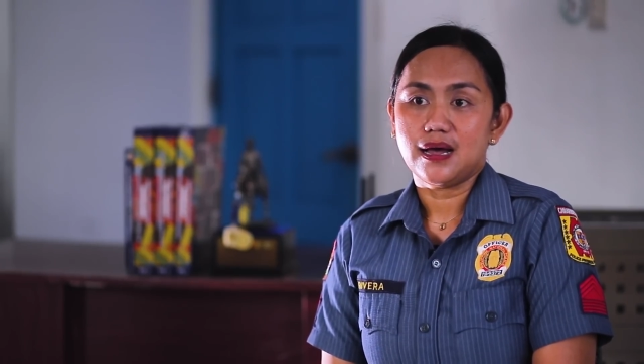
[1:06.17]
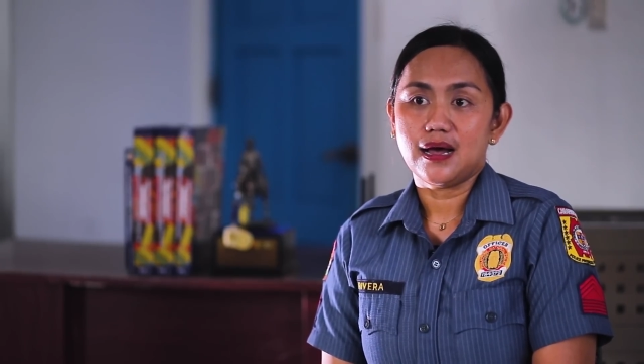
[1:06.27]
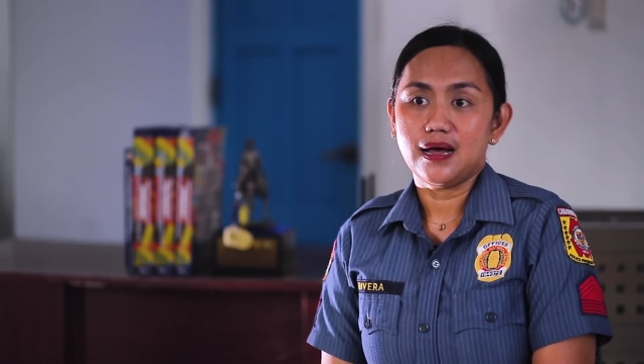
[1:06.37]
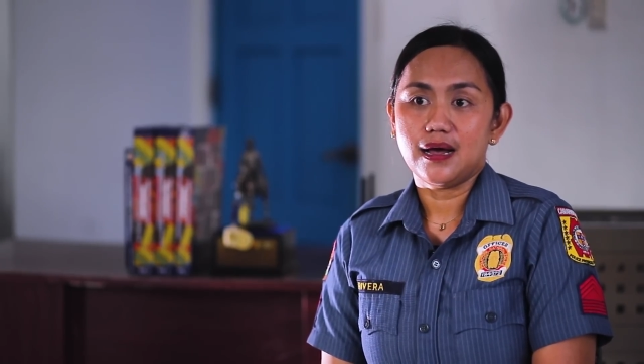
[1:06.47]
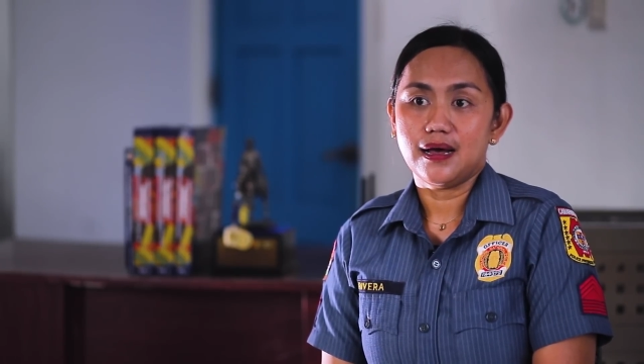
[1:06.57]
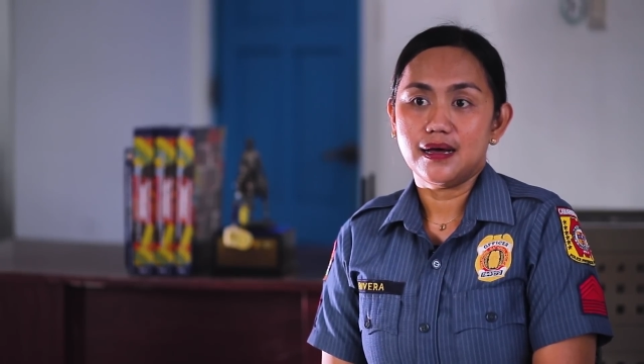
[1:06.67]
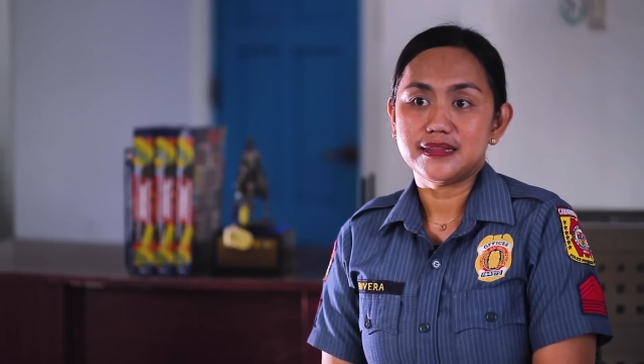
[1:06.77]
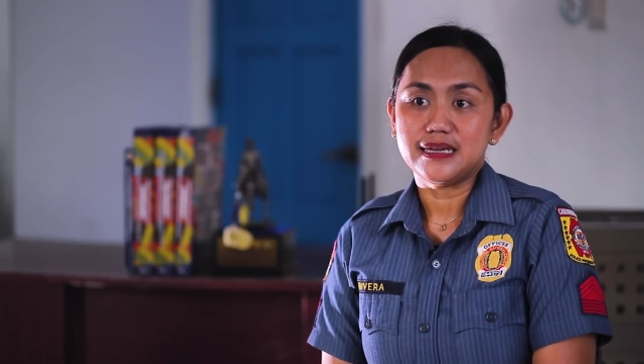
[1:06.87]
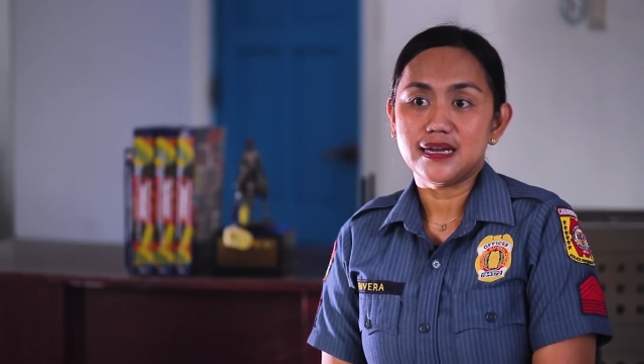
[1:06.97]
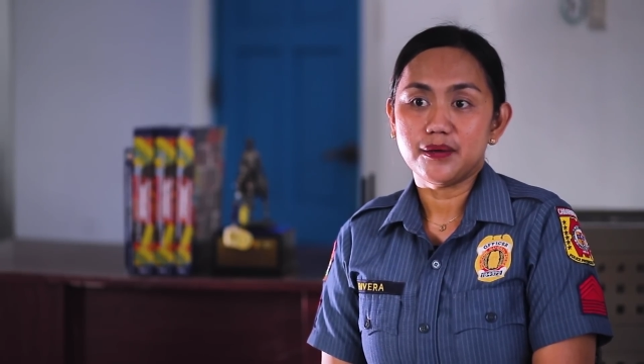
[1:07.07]
uh,
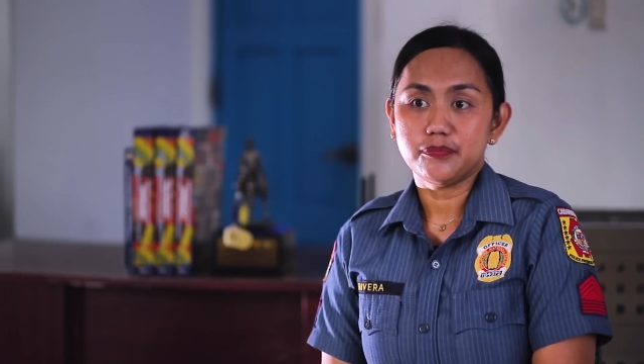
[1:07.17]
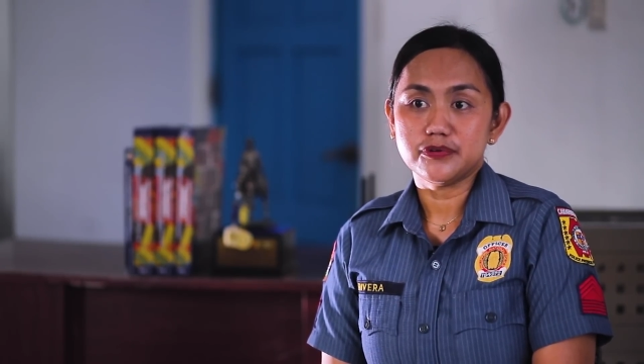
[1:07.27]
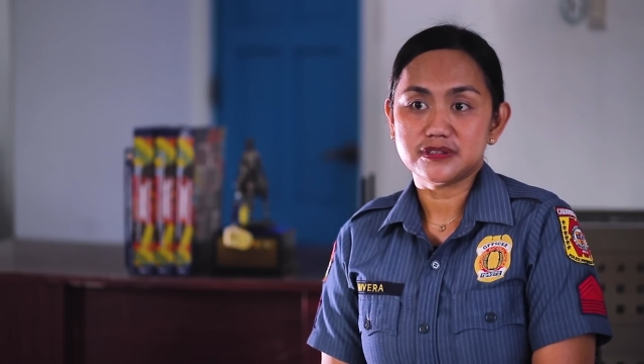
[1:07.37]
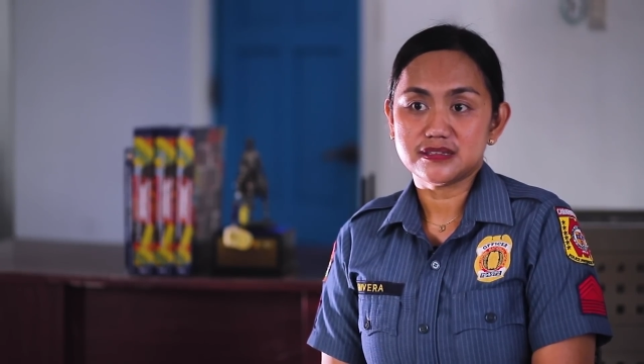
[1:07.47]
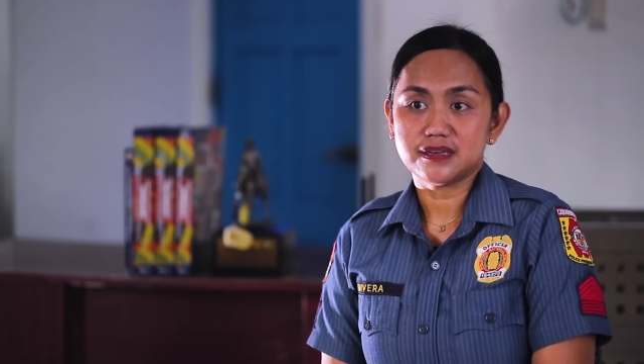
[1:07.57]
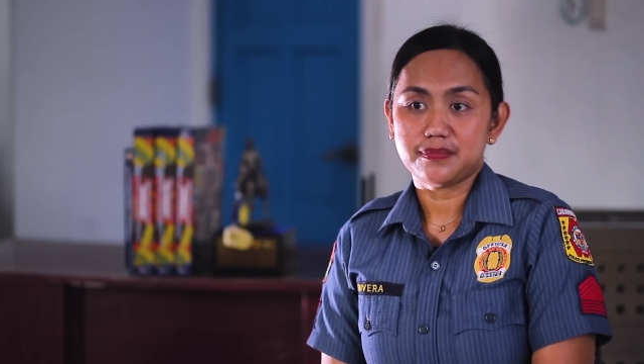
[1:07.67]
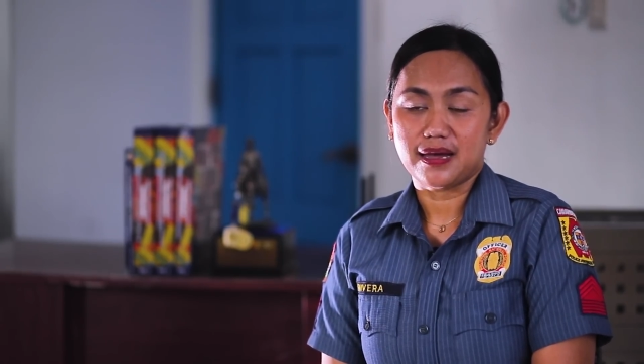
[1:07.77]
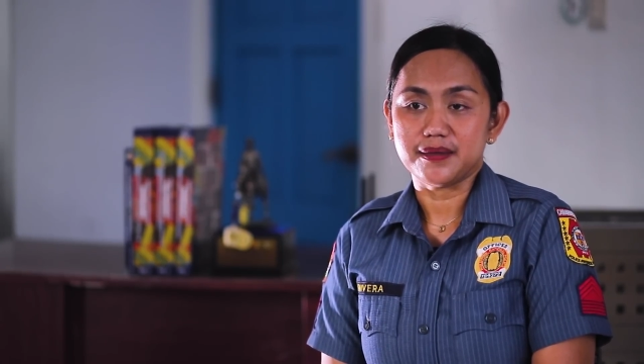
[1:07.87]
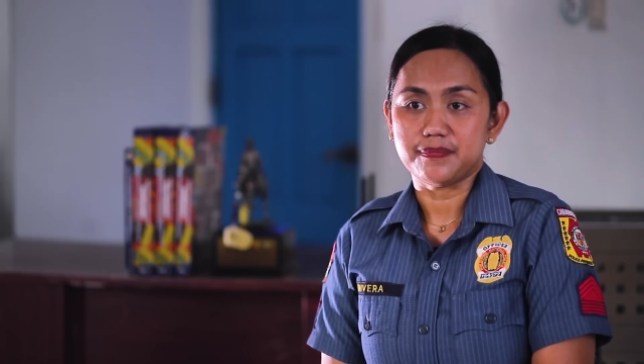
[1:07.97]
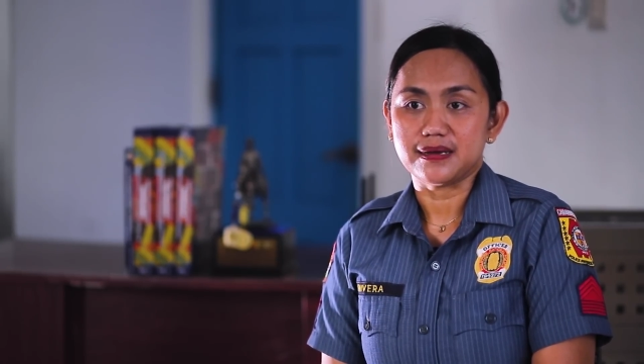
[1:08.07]
dinala po siya sa
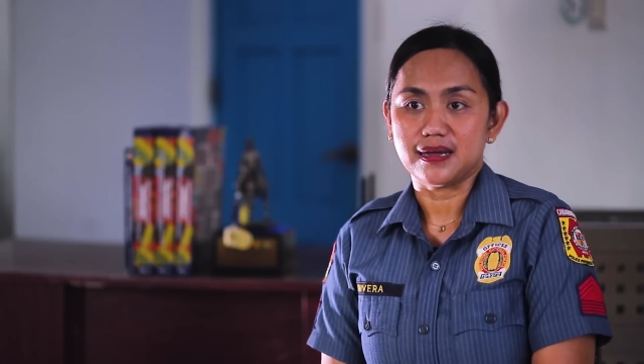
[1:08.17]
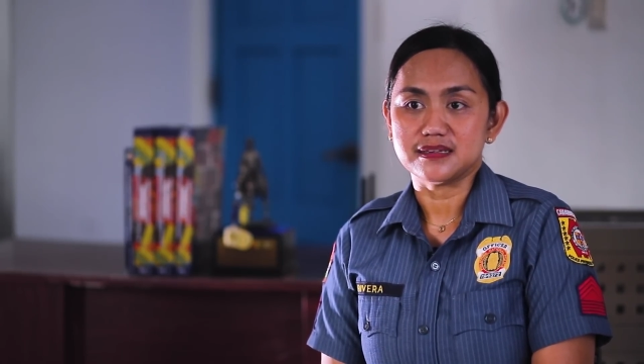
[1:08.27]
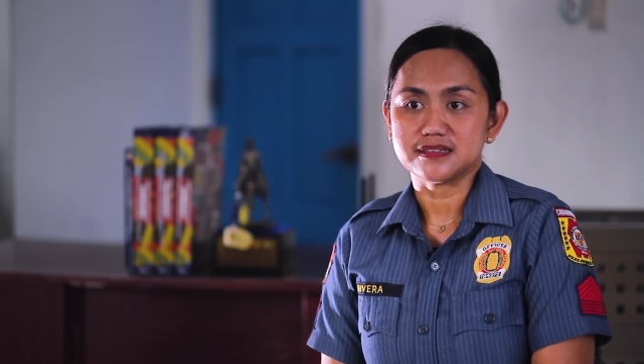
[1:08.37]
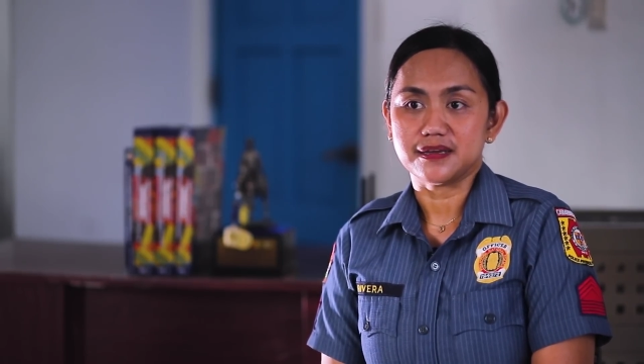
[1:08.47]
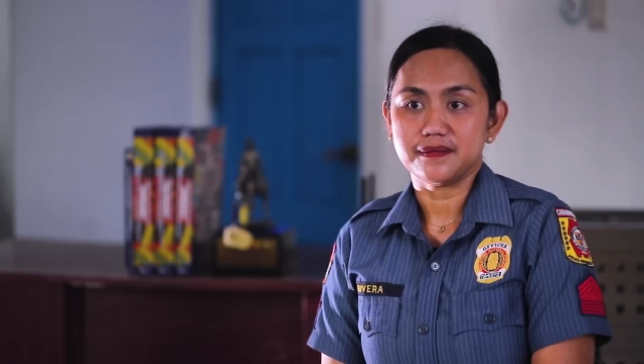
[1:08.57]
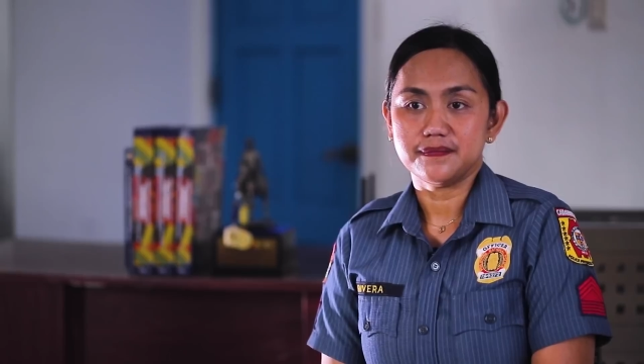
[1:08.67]
bahay pag-asa.